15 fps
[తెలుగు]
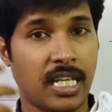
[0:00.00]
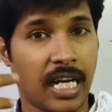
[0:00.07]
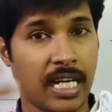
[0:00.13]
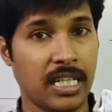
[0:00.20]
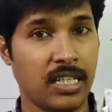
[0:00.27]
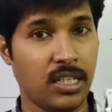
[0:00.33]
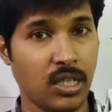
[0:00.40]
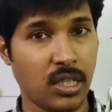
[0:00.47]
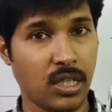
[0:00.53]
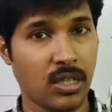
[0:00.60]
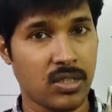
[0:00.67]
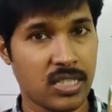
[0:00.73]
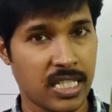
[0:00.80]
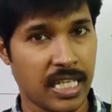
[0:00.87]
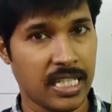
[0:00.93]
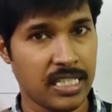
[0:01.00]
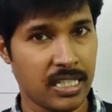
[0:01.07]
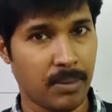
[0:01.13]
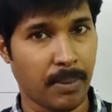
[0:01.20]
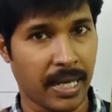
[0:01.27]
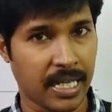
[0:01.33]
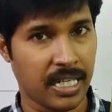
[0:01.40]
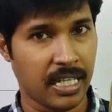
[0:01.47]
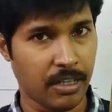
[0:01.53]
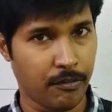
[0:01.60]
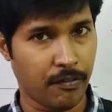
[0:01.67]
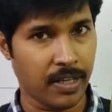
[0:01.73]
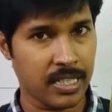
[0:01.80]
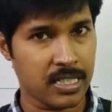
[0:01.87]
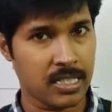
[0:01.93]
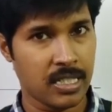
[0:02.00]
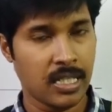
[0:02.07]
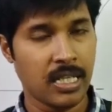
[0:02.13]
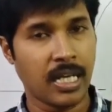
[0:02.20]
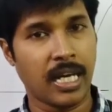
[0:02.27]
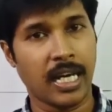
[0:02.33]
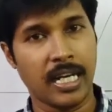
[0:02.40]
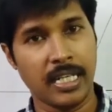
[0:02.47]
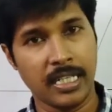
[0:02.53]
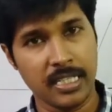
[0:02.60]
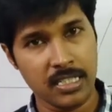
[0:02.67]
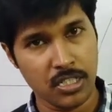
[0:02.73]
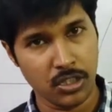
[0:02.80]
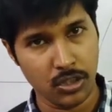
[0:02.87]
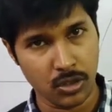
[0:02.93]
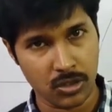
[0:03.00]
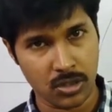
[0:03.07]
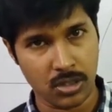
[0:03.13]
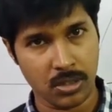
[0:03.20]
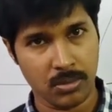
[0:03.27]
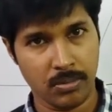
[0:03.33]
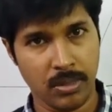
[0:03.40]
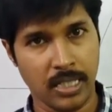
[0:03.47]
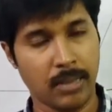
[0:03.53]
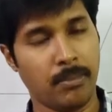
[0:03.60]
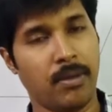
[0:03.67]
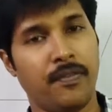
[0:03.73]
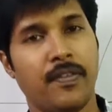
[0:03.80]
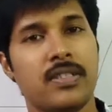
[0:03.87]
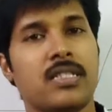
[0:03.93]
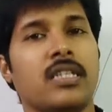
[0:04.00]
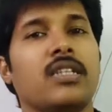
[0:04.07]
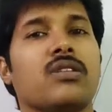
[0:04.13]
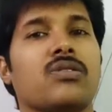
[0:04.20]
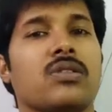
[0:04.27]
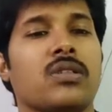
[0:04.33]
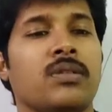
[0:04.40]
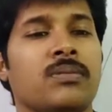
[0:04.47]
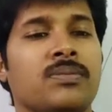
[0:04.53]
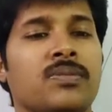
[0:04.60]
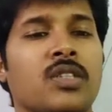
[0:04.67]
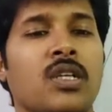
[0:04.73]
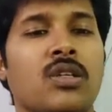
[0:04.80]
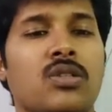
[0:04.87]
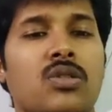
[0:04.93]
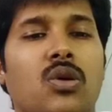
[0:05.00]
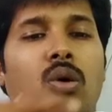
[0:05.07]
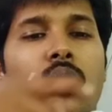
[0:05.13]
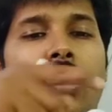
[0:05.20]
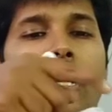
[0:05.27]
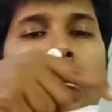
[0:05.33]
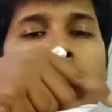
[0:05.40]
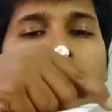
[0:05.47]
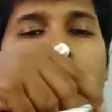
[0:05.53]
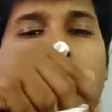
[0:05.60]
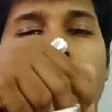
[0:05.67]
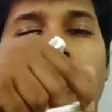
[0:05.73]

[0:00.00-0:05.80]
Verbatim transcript: కంటిన్యూస్ చేంజ్ ఇన్ మ్యాగ్నెటిక్ ఫ్లెక్స్ కరెంట్ ఈజ్ ఇండ్యూస్డ్ ఈఎంఎఫ్ ఈజ్ ఇండ్యూస్డ్ సో ఇప్పుడు